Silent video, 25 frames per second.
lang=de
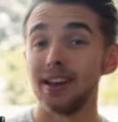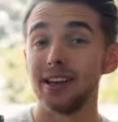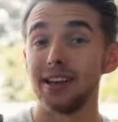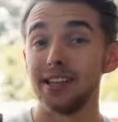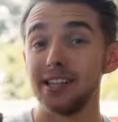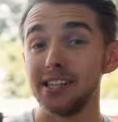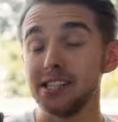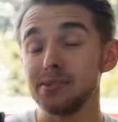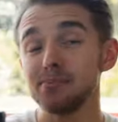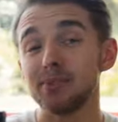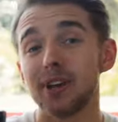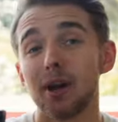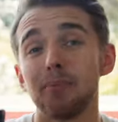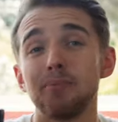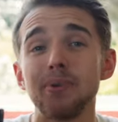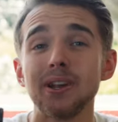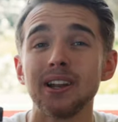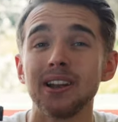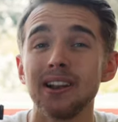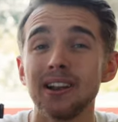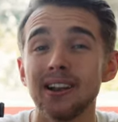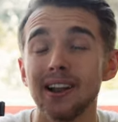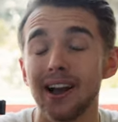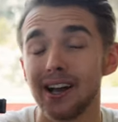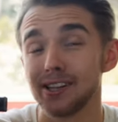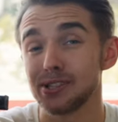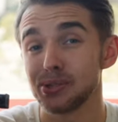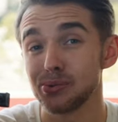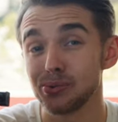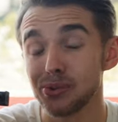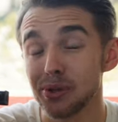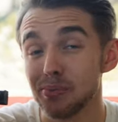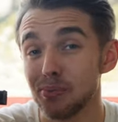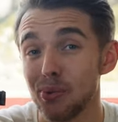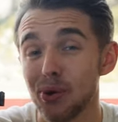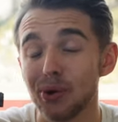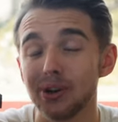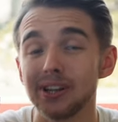In diesem Kapitel hast du
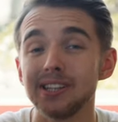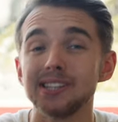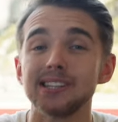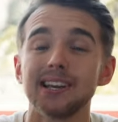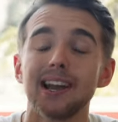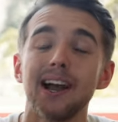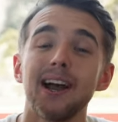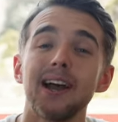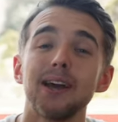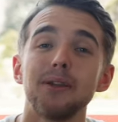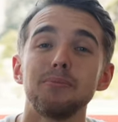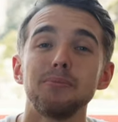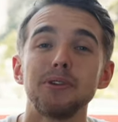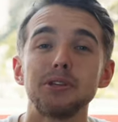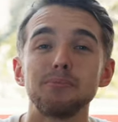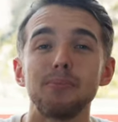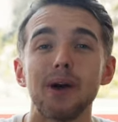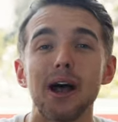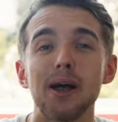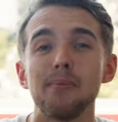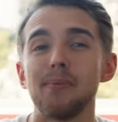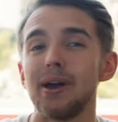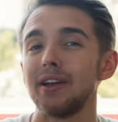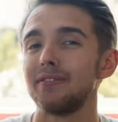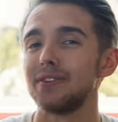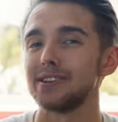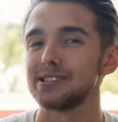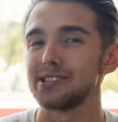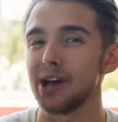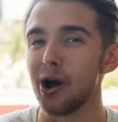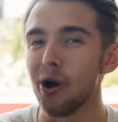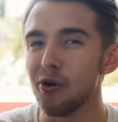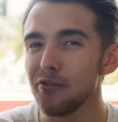die Möglichkeit, mich bei einem etwas